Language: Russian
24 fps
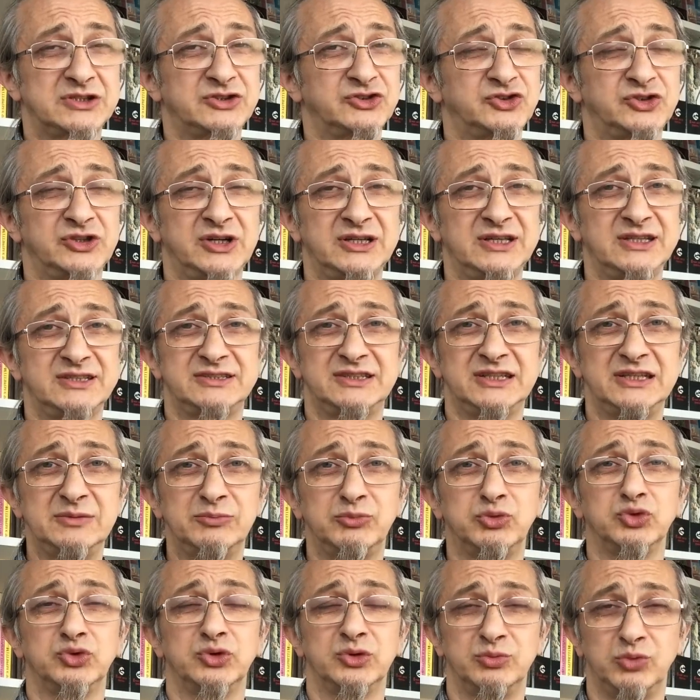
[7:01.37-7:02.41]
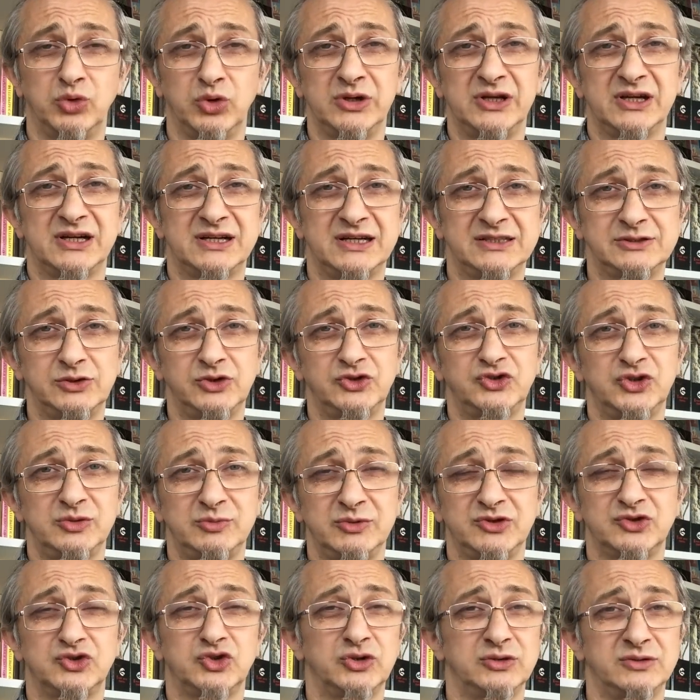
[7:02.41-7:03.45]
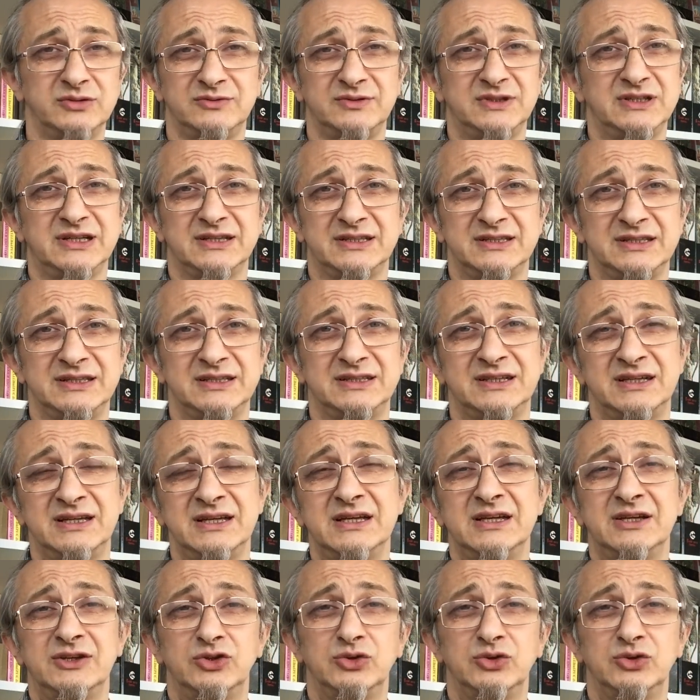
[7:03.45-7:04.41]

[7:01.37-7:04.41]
США, если они будут более хорошими, что вряд ли, да,